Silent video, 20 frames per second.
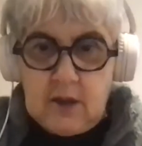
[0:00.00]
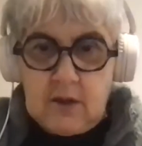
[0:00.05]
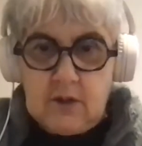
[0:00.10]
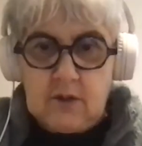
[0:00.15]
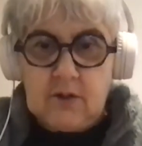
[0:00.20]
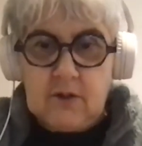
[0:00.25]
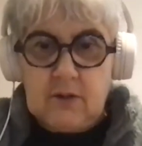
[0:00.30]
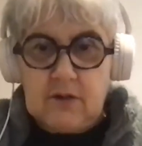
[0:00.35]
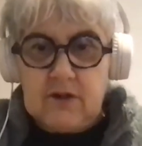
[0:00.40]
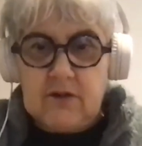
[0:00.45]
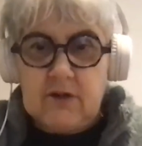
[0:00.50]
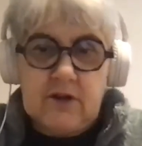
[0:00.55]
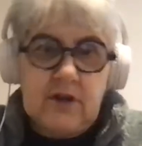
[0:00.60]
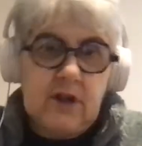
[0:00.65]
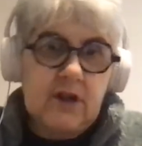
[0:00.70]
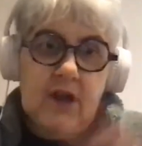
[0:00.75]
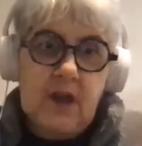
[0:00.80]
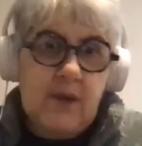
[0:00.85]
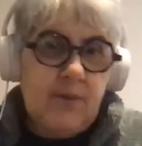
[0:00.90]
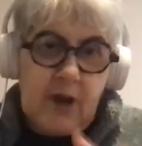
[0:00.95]
Euh, ça aurait
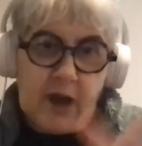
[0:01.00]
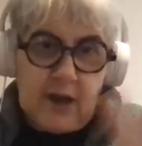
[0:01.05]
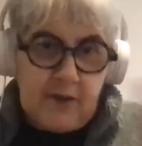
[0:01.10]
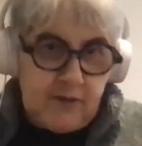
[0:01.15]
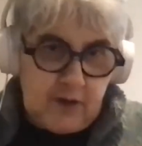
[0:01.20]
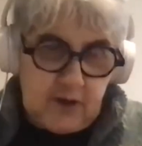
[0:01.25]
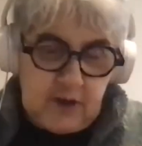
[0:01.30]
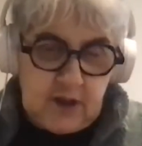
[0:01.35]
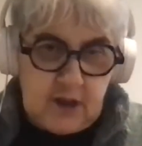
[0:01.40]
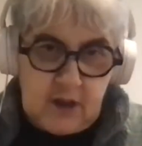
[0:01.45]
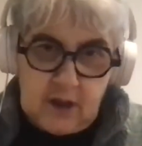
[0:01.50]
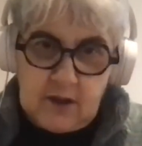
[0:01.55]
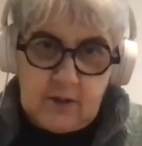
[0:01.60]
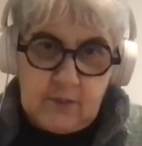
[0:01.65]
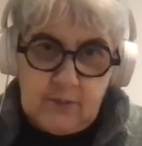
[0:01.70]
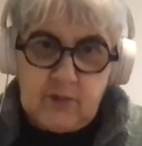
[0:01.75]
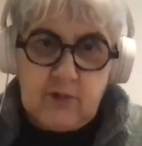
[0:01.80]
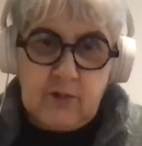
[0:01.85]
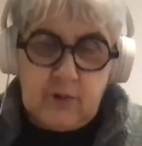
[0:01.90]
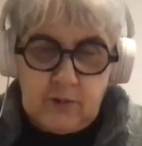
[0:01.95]
été très pratique
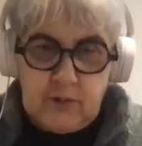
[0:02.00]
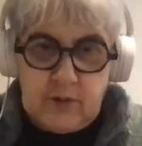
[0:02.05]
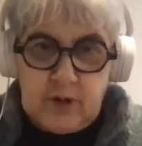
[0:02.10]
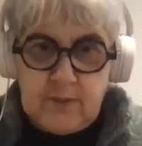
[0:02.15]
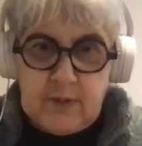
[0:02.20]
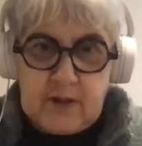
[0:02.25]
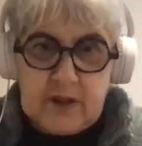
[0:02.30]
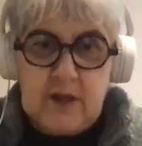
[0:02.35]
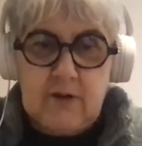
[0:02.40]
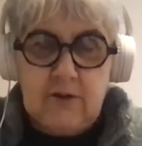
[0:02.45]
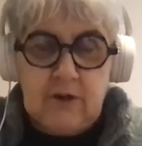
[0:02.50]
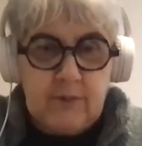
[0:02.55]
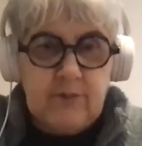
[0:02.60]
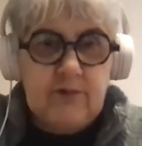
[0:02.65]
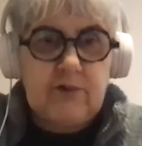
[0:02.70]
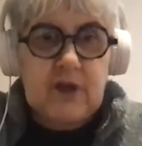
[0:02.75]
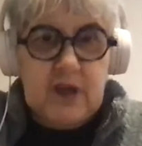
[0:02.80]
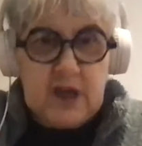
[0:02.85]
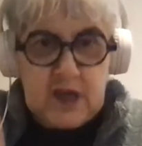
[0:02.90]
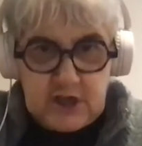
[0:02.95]
hein, pour lui, parce qu'il aurait
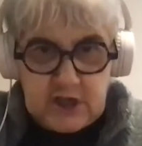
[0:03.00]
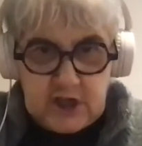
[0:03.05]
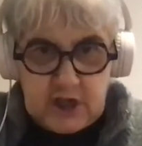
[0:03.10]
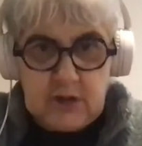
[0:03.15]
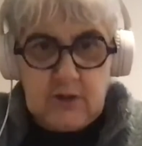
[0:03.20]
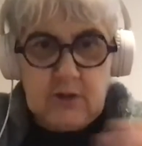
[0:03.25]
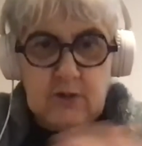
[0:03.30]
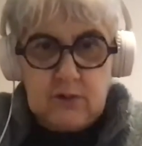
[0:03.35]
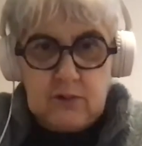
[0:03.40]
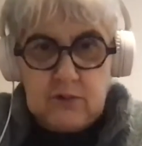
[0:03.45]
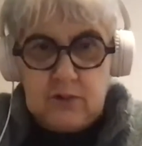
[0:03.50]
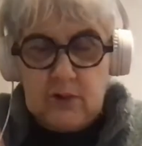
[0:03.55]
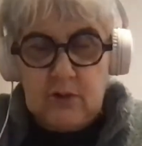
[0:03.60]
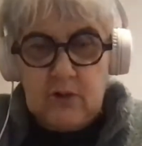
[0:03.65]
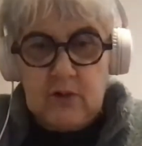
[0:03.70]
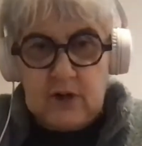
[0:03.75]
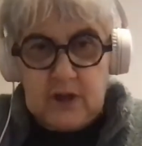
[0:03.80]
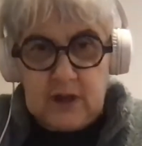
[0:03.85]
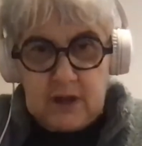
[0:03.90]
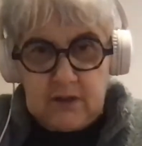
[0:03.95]
pu cacher
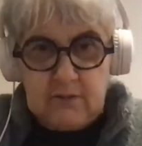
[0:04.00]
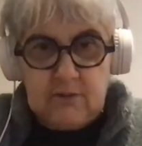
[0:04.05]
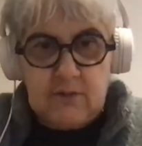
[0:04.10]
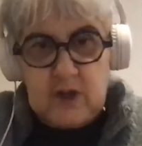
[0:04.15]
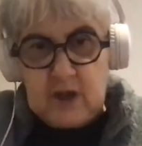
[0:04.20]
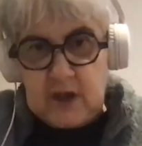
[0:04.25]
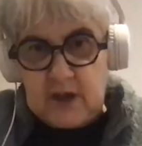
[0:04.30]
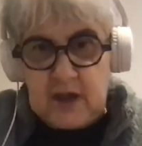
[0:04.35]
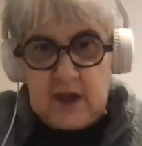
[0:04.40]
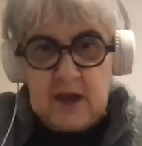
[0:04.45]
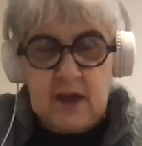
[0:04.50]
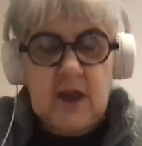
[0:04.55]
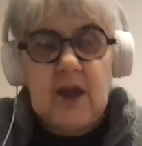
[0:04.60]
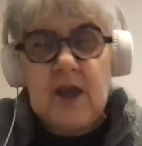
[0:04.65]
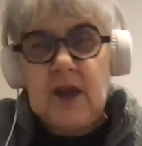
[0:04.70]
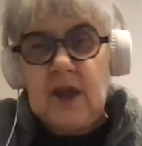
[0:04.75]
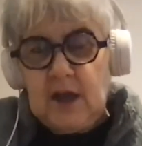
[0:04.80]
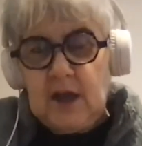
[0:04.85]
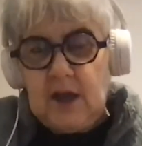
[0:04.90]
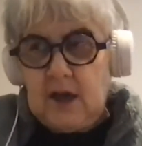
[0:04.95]
d'autres liaisons derrière
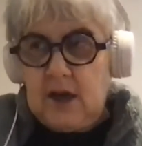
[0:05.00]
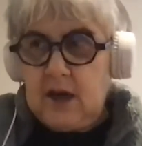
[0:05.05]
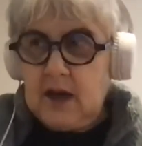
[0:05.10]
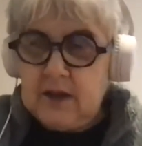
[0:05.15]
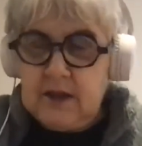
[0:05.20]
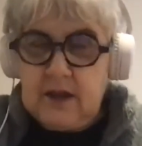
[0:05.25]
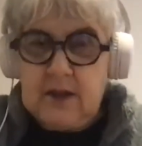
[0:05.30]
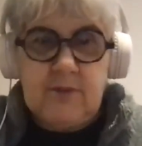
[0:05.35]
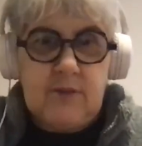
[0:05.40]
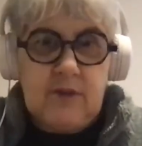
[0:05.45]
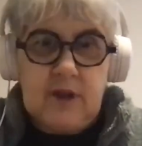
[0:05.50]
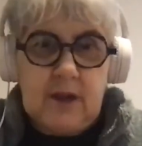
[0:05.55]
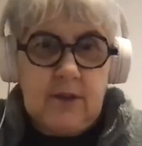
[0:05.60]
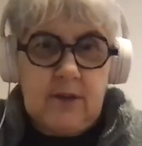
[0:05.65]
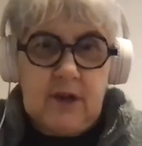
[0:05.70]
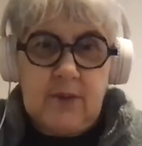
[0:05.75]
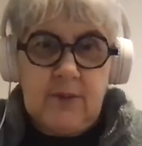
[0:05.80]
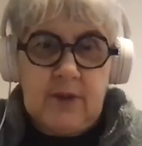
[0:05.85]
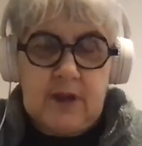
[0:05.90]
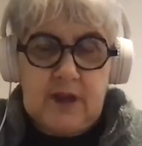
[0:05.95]

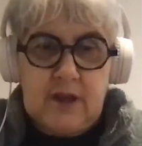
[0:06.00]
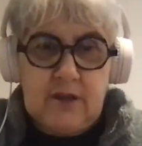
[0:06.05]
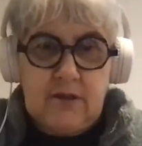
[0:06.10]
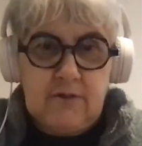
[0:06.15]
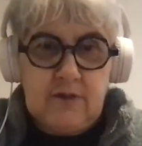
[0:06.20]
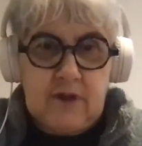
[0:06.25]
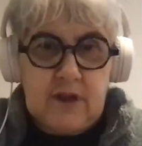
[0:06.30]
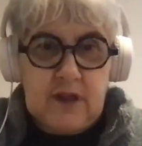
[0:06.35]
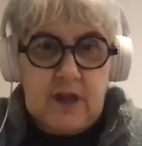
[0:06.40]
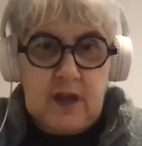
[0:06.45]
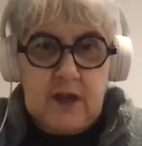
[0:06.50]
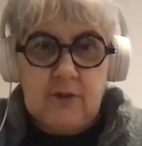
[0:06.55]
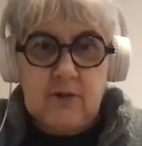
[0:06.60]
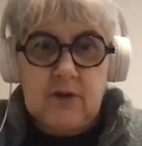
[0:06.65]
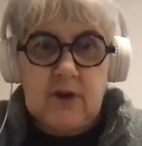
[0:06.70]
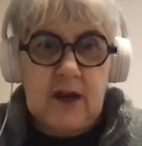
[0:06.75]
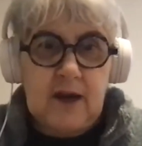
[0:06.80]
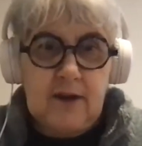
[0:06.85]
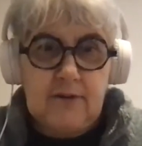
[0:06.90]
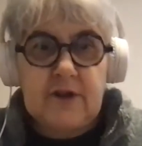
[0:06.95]
la maîtresse officielle.
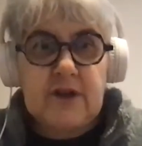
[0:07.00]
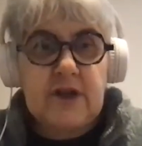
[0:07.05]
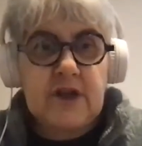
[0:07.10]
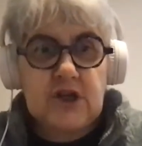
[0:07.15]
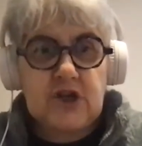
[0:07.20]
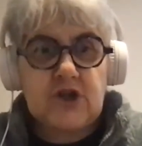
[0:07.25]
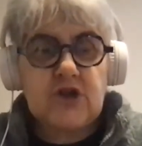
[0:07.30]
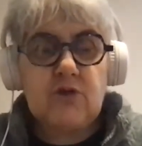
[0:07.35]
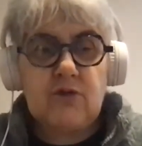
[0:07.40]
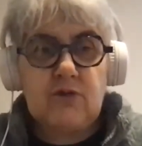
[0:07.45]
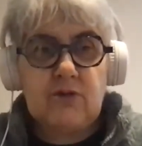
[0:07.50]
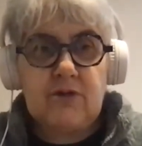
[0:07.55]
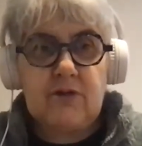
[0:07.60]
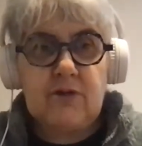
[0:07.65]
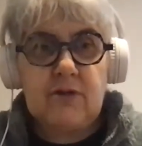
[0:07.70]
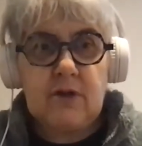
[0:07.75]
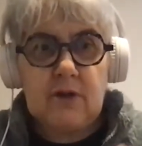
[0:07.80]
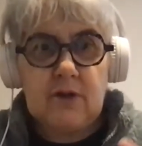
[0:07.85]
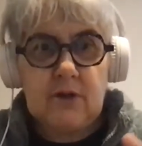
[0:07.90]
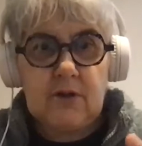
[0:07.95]
Donc, elle a fait des
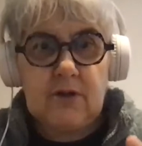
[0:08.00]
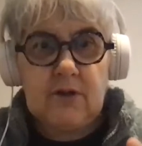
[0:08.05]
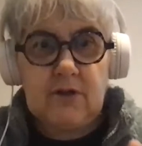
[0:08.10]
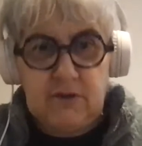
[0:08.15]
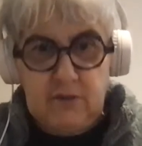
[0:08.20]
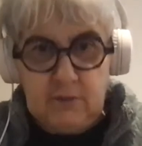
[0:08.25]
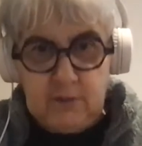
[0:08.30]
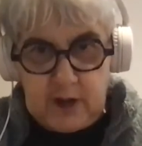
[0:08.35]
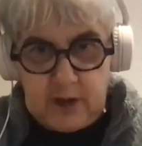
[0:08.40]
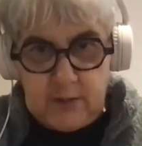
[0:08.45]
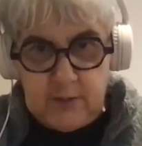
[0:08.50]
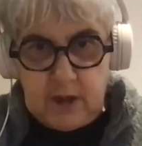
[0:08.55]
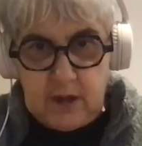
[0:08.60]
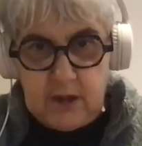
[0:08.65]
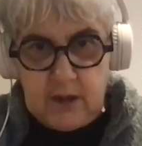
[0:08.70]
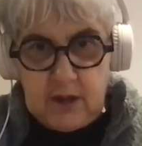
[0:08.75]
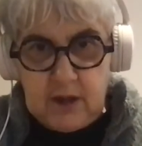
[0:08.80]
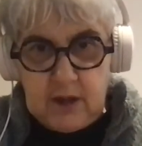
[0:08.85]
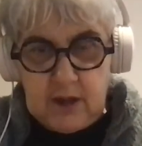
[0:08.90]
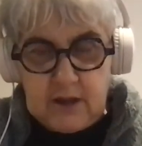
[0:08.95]
choses sublimes
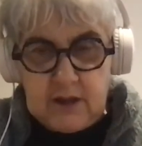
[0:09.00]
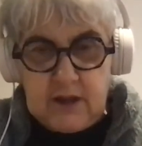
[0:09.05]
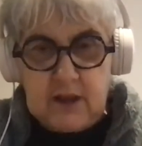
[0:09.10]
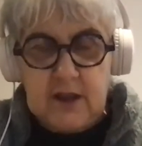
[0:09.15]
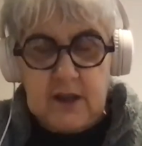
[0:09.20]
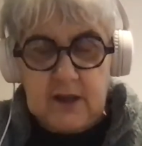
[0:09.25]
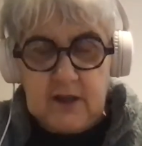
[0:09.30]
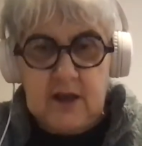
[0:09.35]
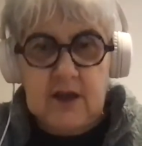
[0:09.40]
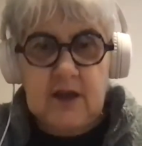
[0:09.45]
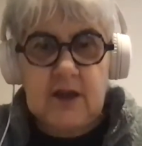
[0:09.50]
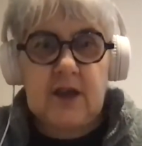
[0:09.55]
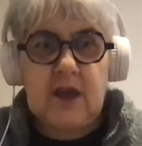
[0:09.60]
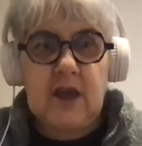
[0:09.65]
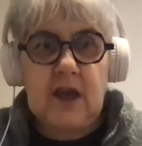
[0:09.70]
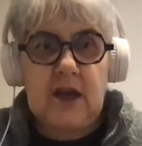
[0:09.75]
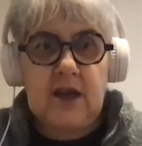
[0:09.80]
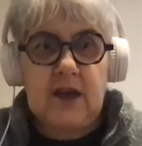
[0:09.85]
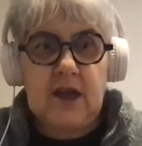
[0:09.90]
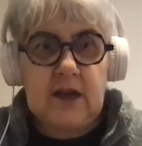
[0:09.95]
c'est-à-dire
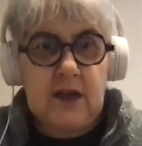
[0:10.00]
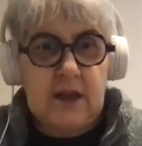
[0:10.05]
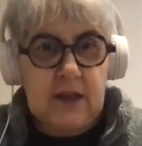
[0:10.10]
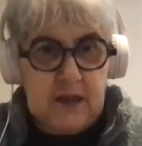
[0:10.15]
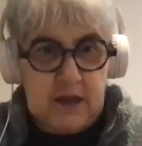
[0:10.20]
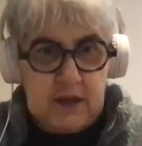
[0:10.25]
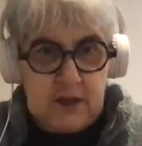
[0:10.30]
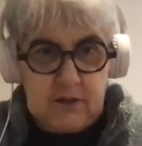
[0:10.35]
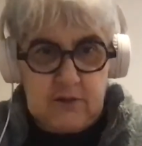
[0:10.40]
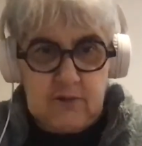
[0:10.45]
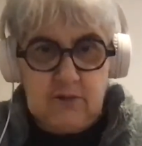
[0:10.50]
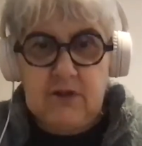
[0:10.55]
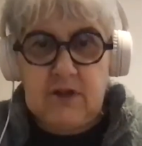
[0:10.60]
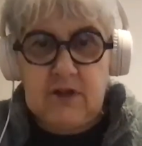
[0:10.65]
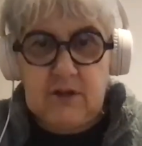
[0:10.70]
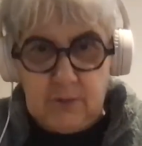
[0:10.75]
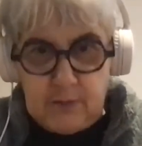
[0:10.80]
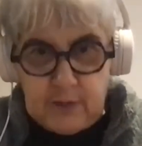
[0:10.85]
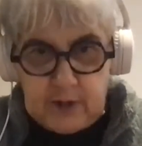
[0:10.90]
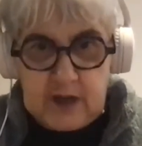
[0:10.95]
qu'elle est allée
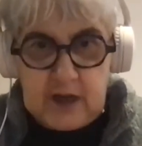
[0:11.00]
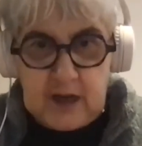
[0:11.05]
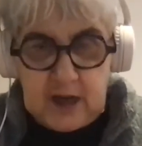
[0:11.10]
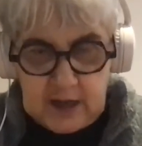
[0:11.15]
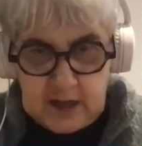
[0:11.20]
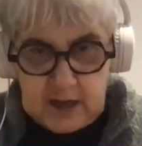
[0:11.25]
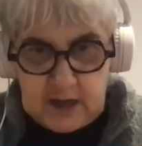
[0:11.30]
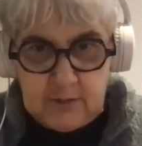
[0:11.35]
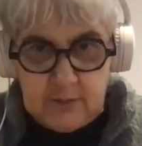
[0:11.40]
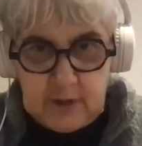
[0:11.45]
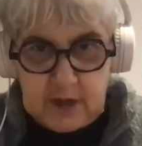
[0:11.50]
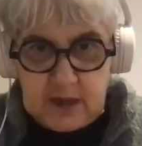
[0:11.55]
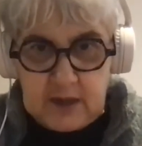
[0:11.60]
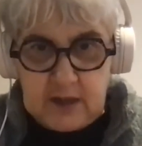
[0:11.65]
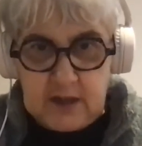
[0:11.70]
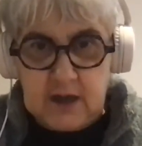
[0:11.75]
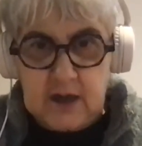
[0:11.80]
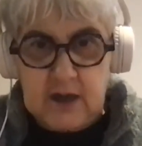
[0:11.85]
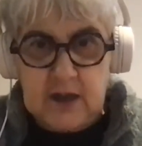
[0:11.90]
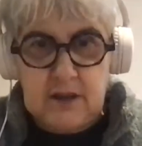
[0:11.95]
s'excuser auprès de la reine
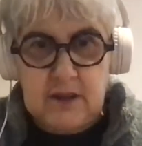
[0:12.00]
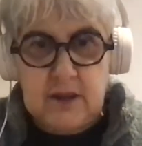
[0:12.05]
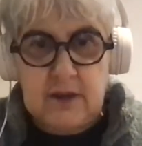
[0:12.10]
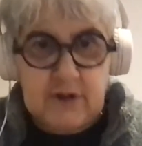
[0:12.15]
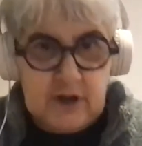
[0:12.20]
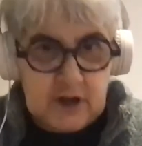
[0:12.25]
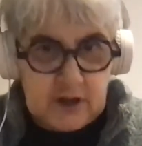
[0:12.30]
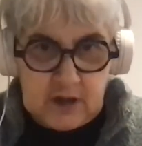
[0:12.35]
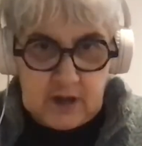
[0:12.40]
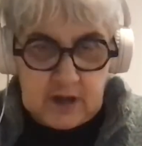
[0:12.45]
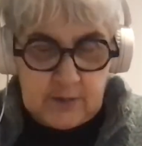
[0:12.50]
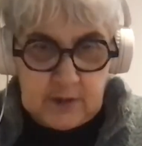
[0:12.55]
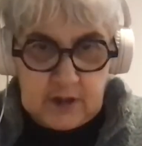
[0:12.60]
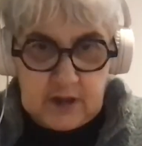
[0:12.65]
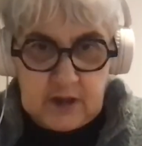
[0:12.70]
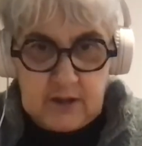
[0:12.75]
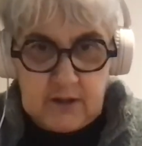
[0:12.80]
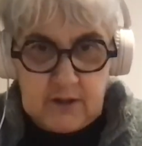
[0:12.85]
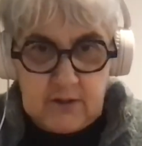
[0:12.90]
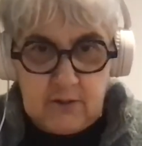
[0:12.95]
Marie-Thérèse d'avoir été la maîtresse